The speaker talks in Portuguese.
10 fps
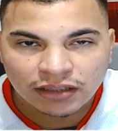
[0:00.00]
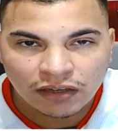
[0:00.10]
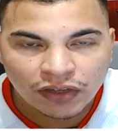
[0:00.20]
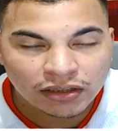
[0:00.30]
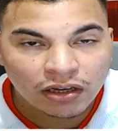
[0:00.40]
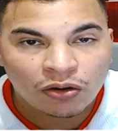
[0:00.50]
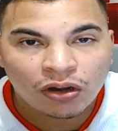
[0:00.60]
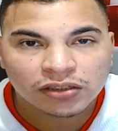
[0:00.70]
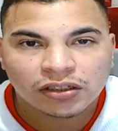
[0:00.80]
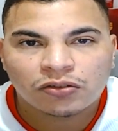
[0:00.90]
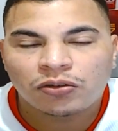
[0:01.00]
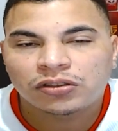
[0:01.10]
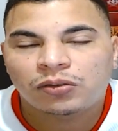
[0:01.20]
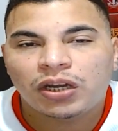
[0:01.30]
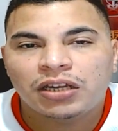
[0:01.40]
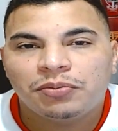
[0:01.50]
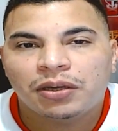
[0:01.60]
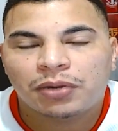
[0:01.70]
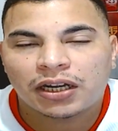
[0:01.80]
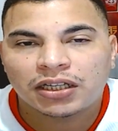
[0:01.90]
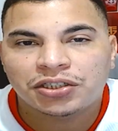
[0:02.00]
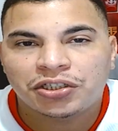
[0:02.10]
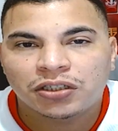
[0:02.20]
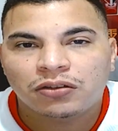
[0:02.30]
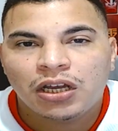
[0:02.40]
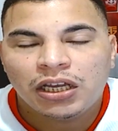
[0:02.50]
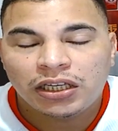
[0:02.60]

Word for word: teve a derrota derrota contra o RB Bragantino